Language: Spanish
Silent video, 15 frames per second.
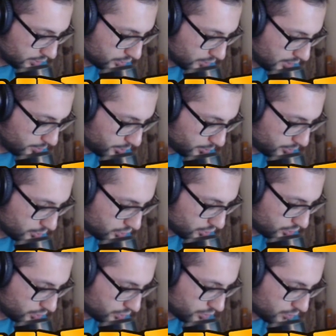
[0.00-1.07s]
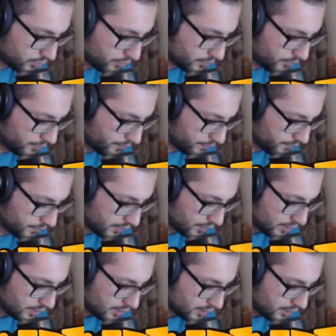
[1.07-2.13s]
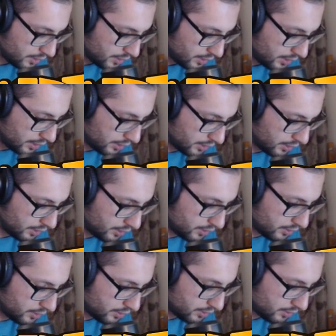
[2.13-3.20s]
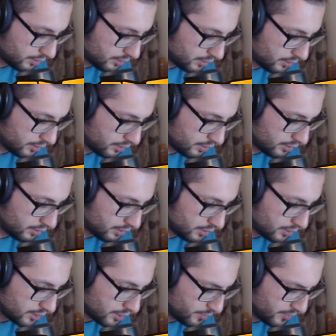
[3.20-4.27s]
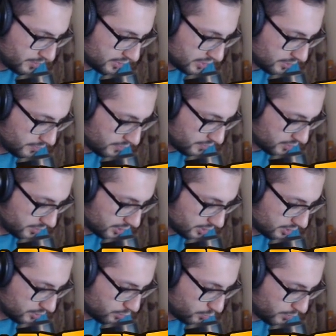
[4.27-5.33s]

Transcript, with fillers: a propósito. Y aquí simplemente le vamos a meter un